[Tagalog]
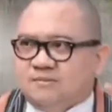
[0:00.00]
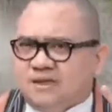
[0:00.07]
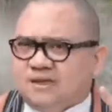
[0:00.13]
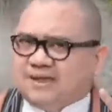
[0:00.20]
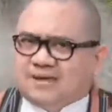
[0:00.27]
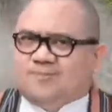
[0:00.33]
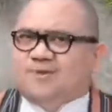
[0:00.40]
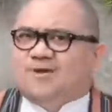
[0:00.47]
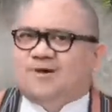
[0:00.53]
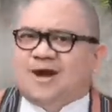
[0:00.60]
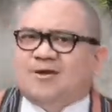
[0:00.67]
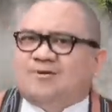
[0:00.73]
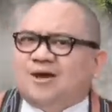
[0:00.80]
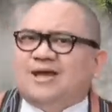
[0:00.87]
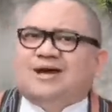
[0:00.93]
Isipin nyo,
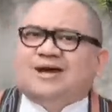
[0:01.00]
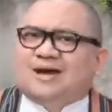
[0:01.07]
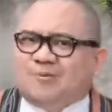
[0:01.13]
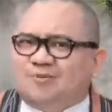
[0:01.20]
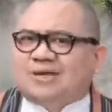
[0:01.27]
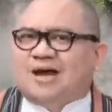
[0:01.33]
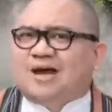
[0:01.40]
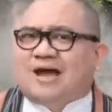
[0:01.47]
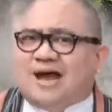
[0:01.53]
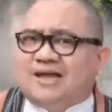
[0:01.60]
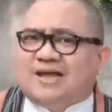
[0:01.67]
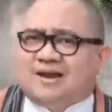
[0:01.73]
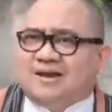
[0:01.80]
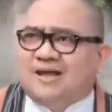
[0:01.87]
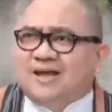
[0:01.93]
ano kayang gamot ang
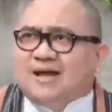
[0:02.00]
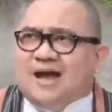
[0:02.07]
kayang,